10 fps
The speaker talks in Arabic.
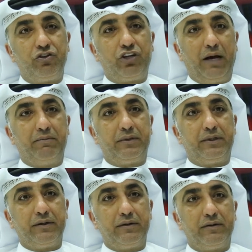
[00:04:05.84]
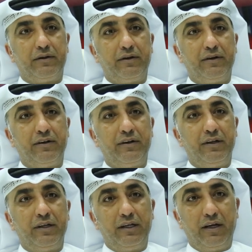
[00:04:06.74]
مش عبد صح
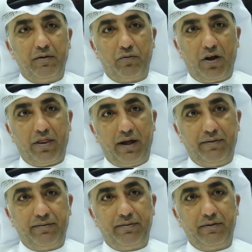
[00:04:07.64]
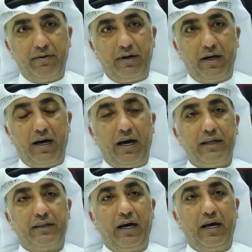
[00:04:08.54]
الموظف
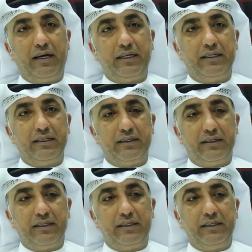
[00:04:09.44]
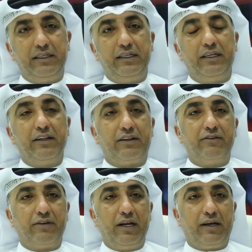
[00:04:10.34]
اداه
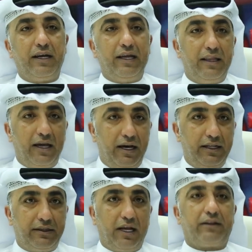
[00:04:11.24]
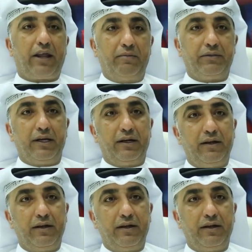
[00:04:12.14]
ينتج لك اذا انت احترمته